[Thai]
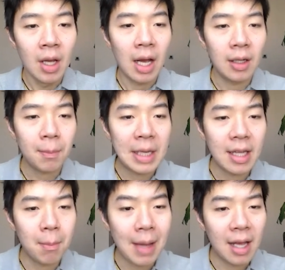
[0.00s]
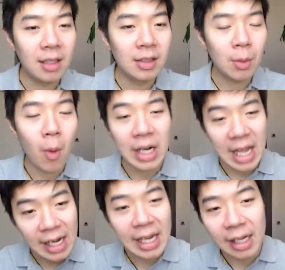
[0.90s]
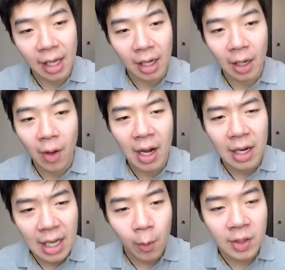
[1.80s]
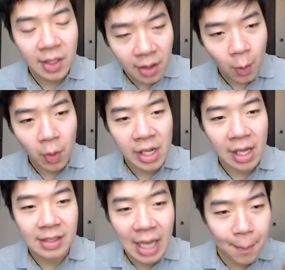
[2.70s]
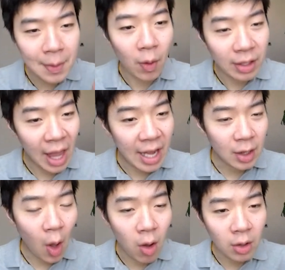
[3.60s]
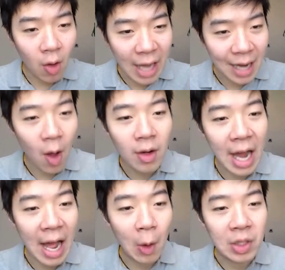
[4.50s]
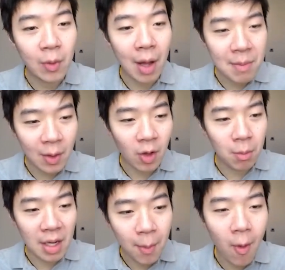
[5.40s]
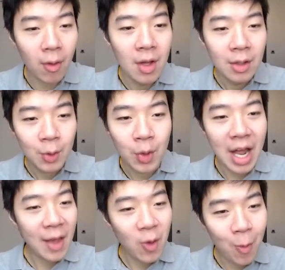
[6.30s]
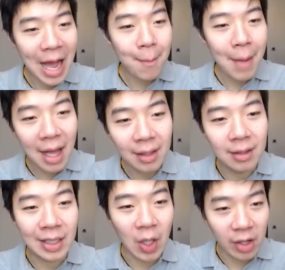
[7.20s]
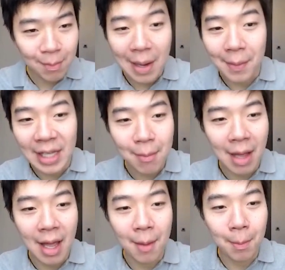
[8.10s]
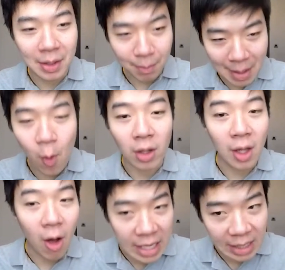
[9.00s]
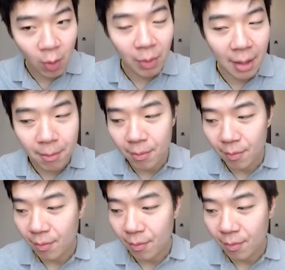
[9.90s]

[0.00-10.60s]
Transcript: อ่าแล้วประเด็นถัดมาคือต้องบอกว่าในอดีตเนี่ยเราเคยเล่นว่าทีูเนี่ยจะได้ประโยชน์แตกต่อต่อการล็อกดาวน์ ที่ว่ามีคนบริโภคทูน่าอยู่บ้านมากขึ้นแต่ตอนนี้เปิดประเทศมามันเป็นบวกต่ออย่างนี้ถูกไหมครับ